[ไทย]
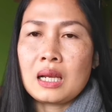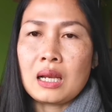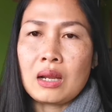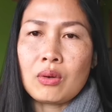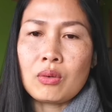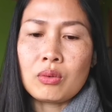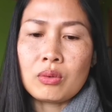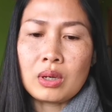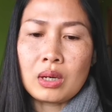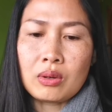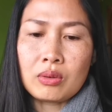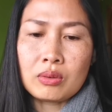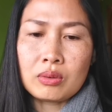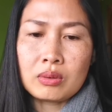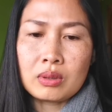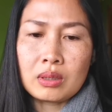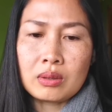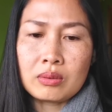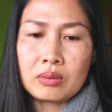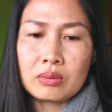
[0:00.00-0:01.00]
เราเรา
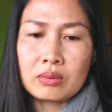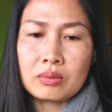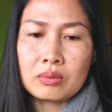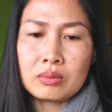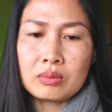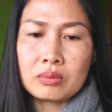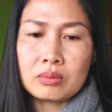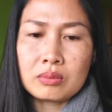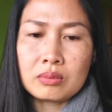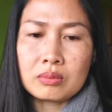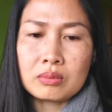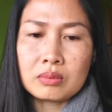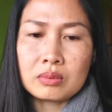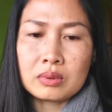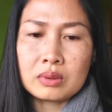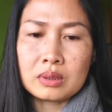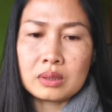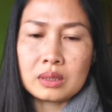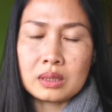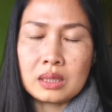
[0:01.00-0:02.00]
เรา
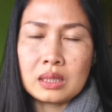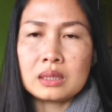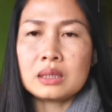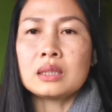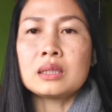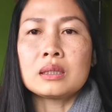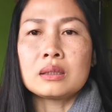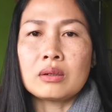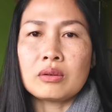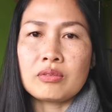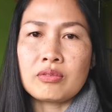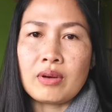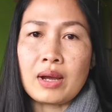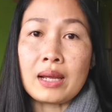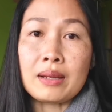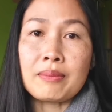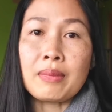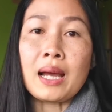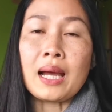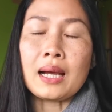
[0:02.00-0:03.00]
คิดถึงน้องฝ้า
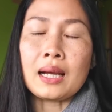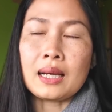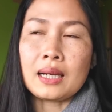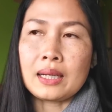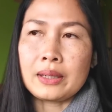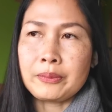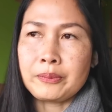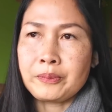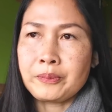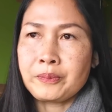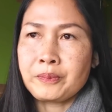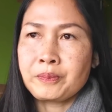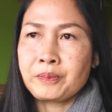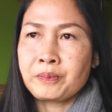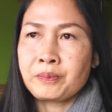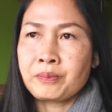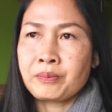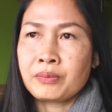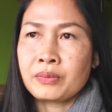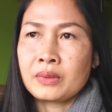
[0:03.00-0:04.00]
ยมากค่ะ
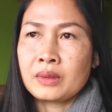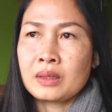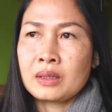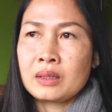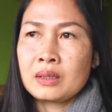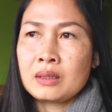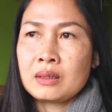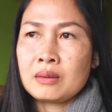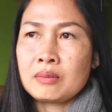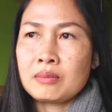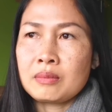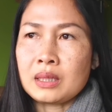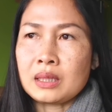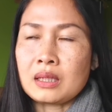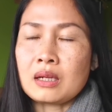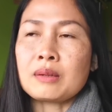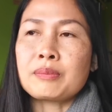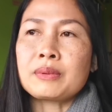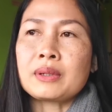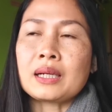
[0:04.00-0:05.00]
มัน
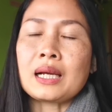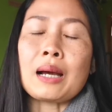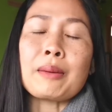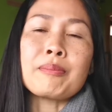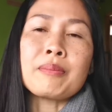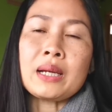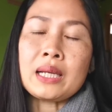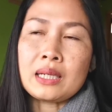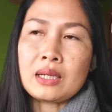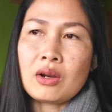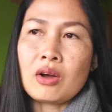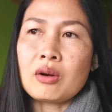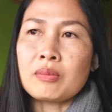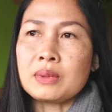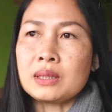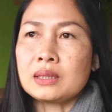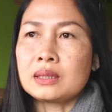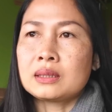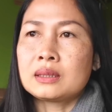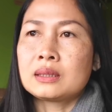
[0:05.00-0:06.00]
ก็กลับมาอีกรอบ
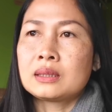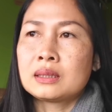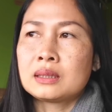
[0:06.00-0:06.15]
นึง